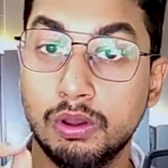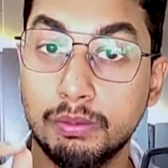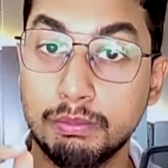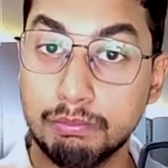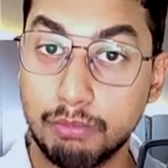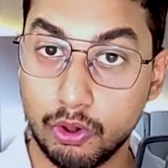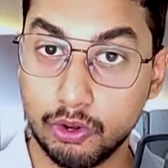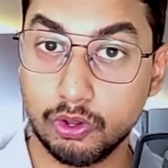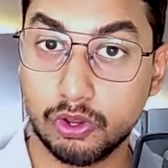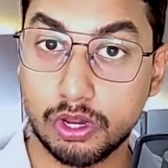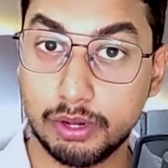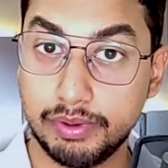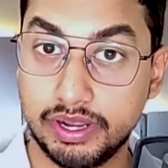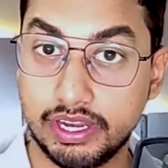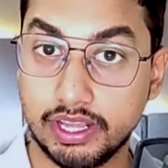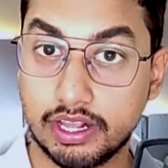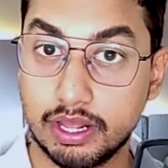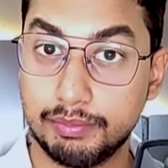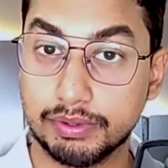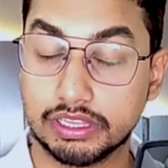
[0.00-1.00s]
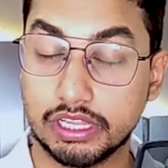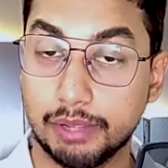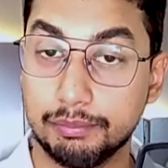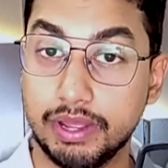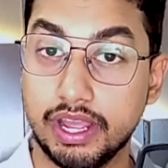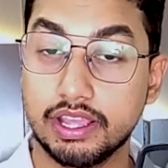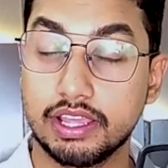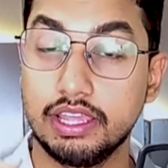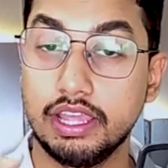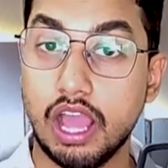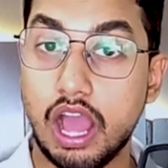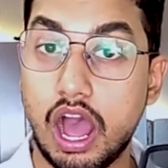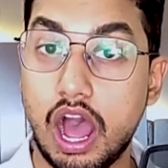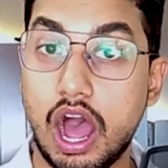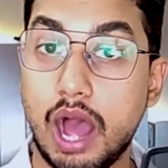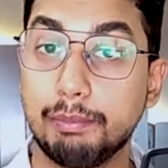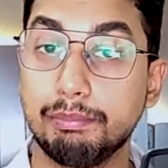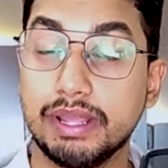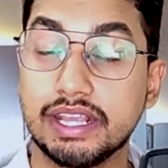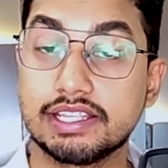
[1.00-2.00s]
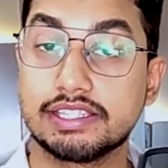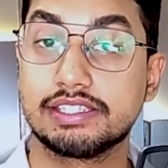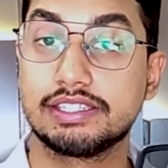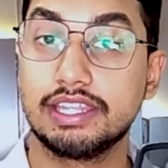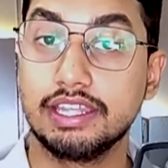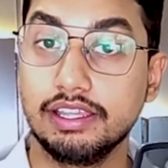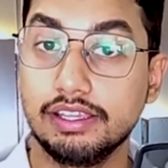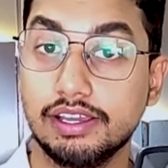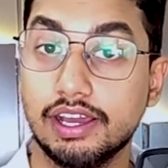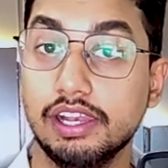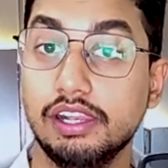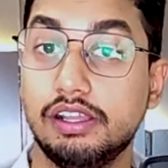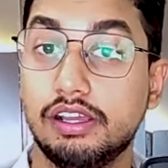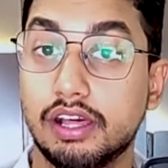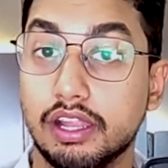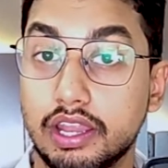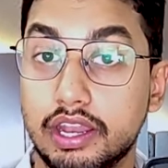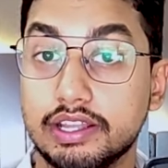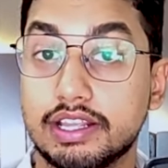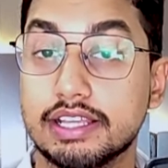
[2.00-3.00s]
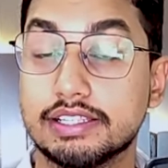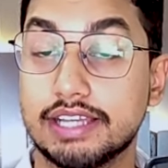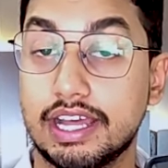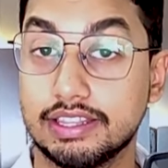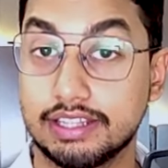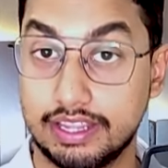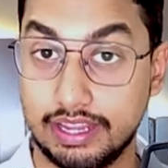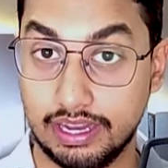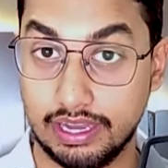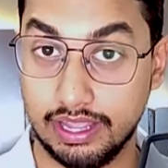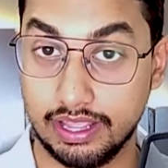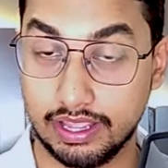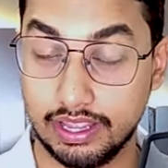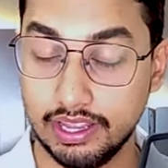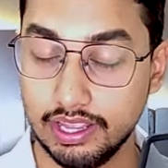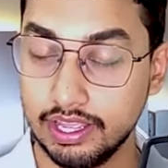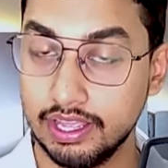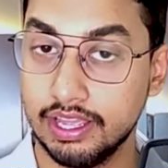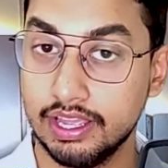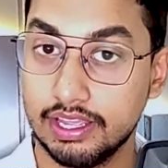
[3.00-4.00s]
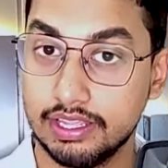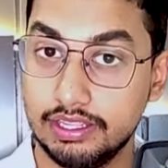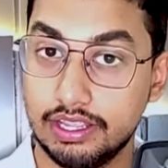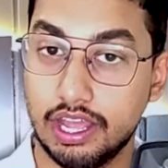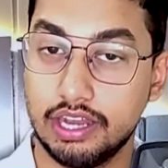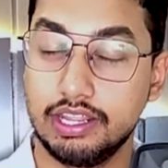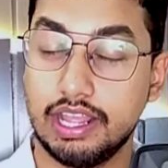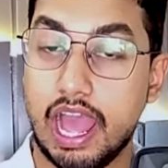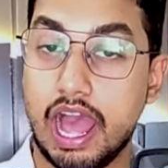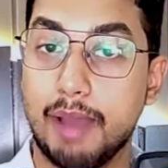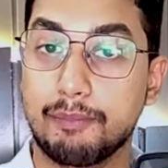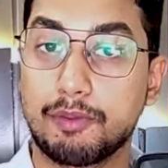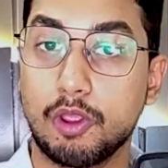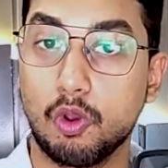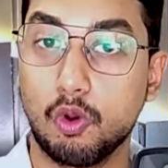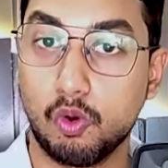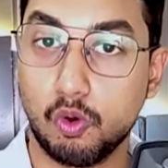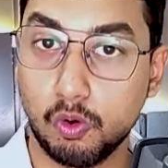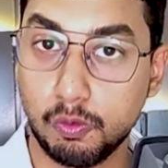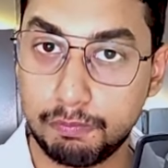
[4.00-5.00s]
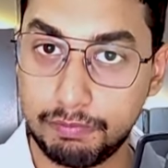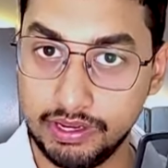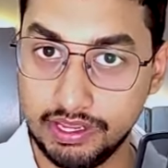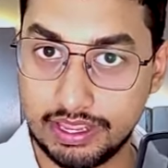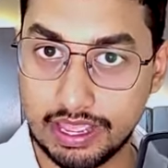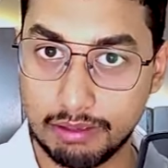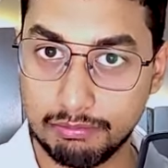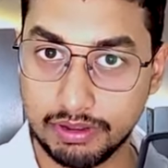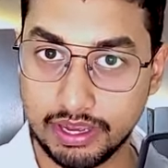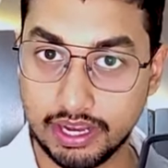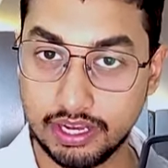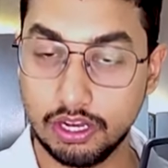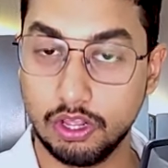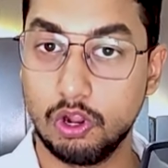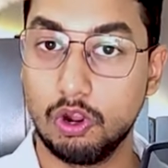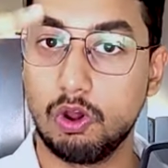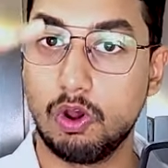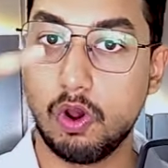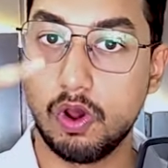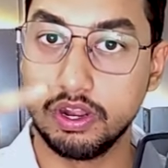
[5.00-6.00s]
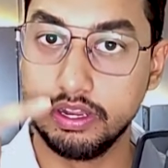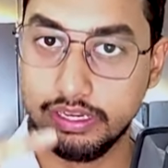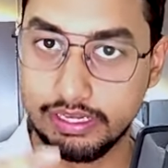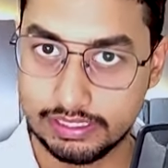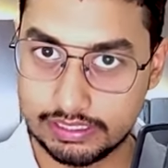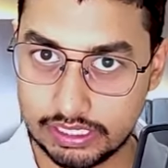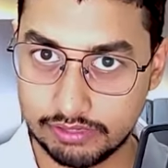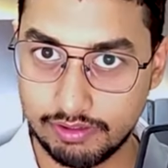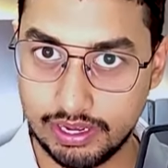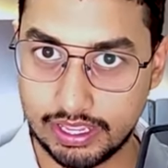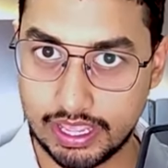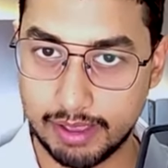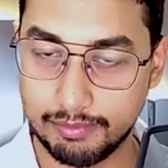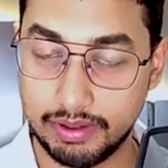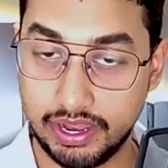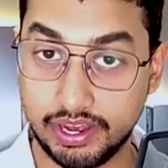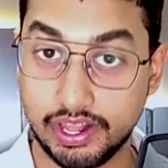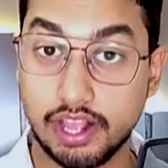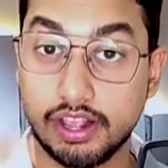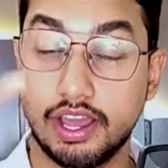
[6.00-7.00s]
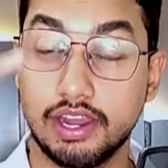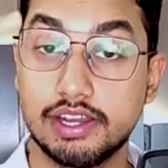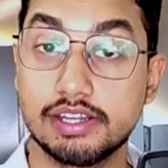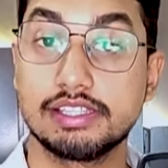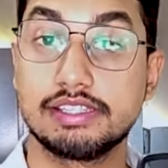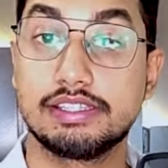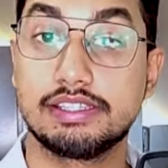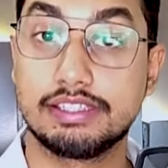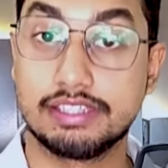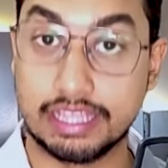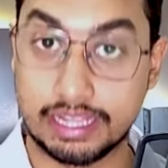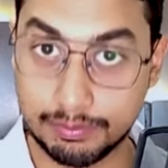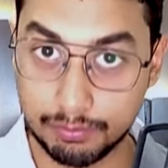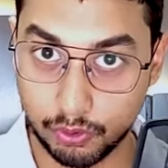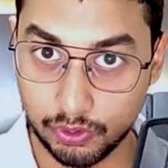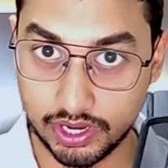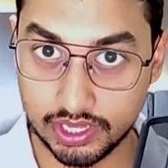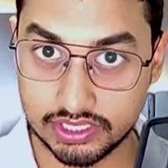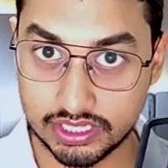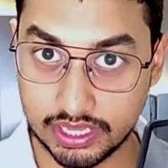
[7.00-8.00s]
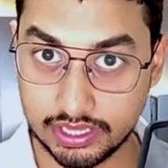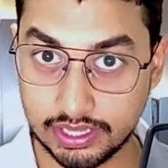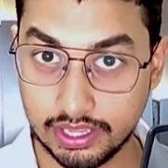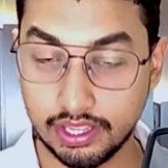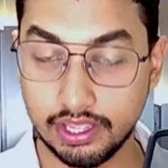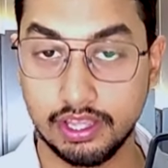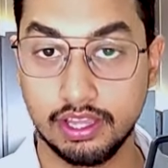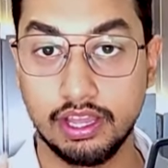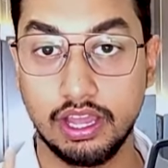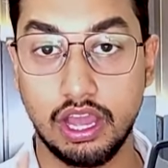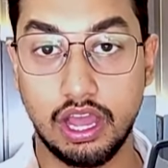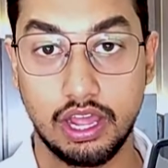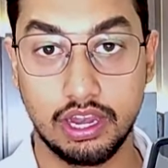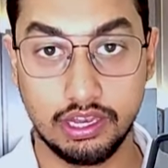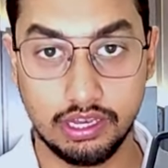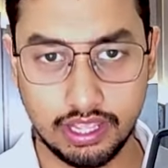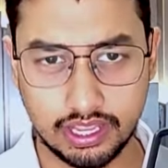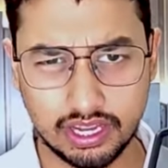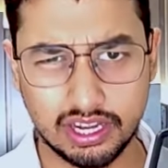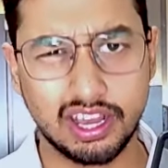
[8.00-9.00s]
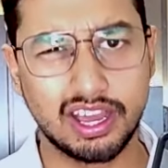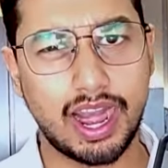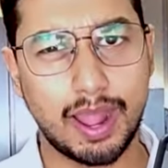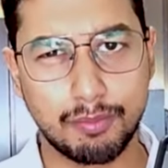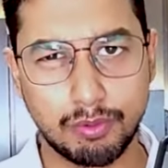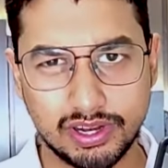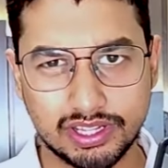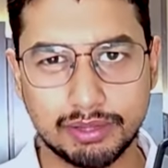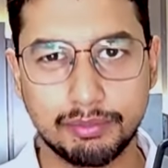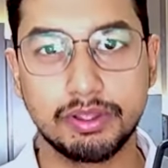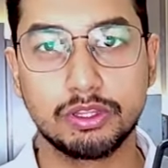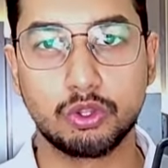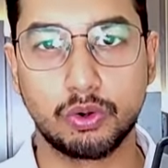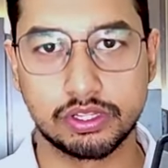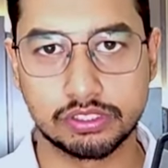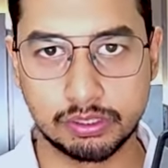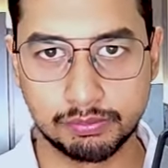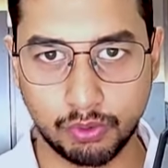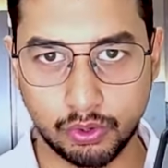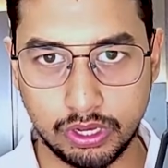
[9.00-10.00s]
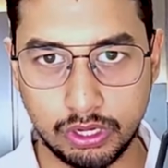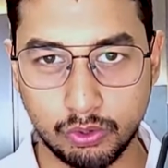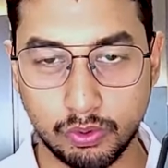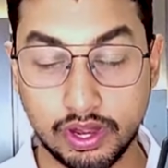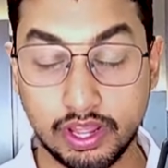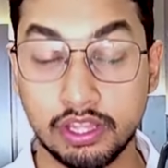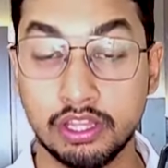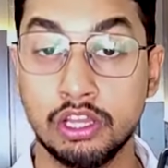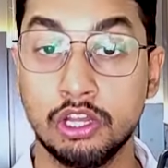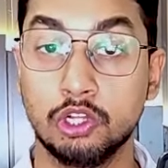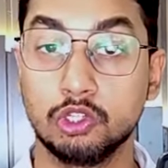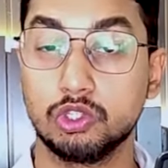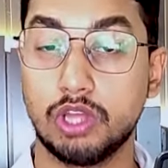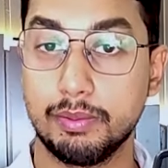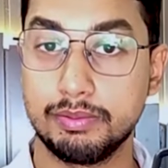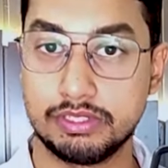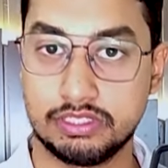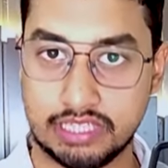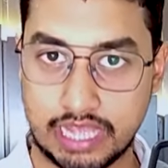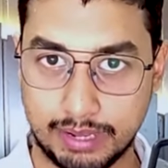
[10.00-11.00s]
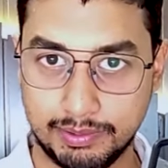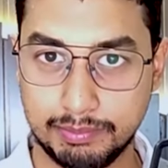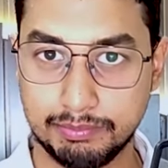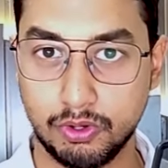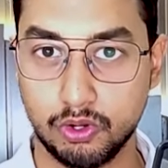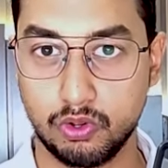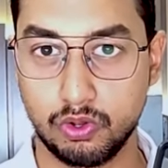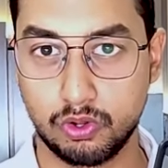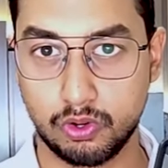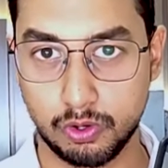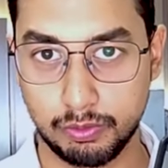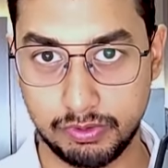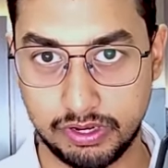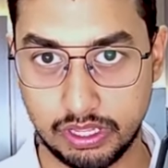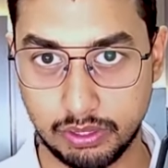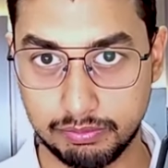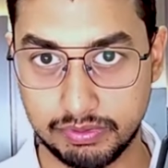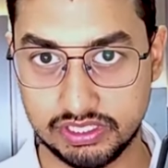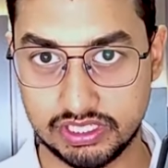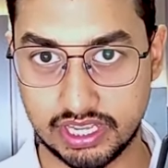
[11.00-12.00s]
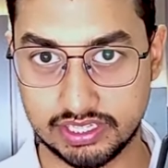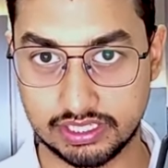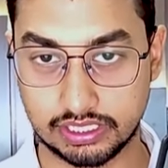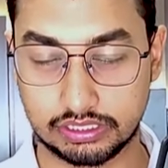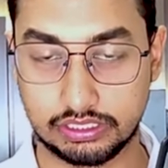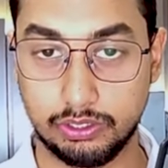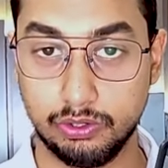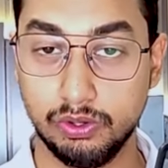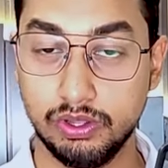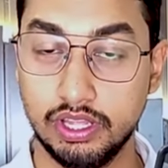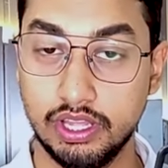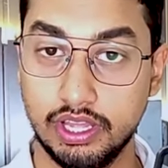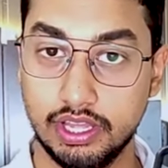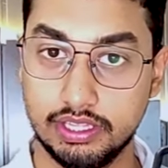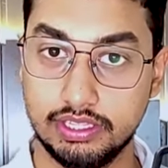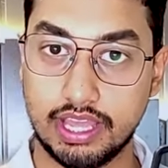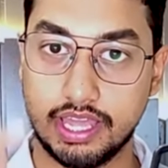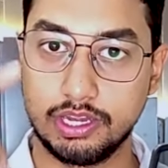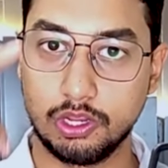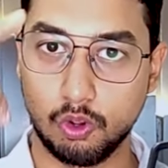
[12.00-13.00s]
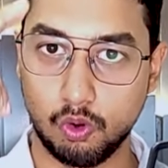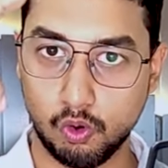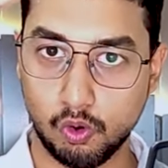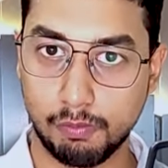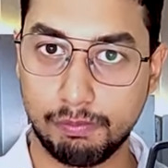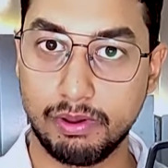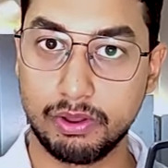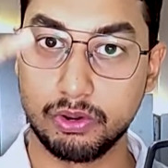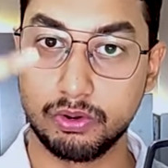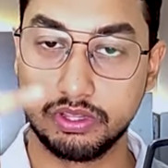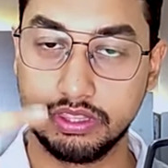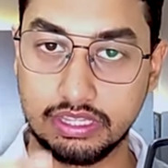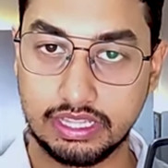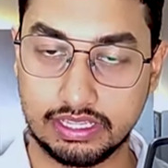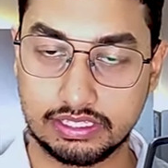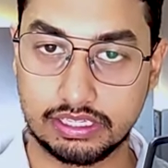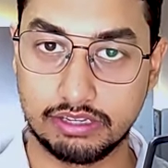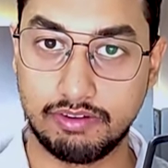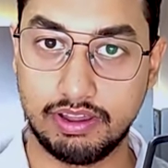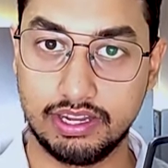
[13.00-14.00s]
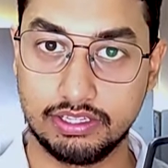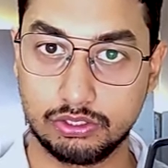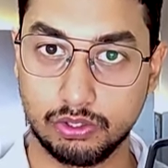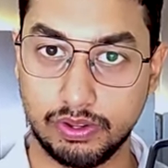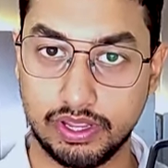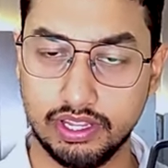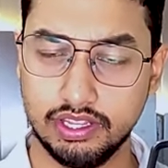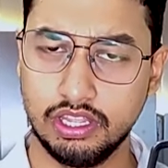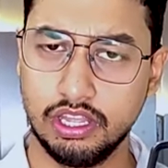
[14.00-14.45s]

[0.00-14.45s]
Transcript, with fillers: मोनोक्रोमेटिक का मतलब है कि आप एक सिंगल कलर के साथ खेलेंगे यानी आपके ऊपरी कैबिनेट और नीचे वाली कैबिनेट का कलर सेम होना चाहिए लेकिन अगर आपको लगता है भाई थोड़ा सा बोरिंग हो रहा है तो आप सेमी मोनोक्रोमेटिक में जा सकते हो यानी ऊपर और नीचे वाली जो है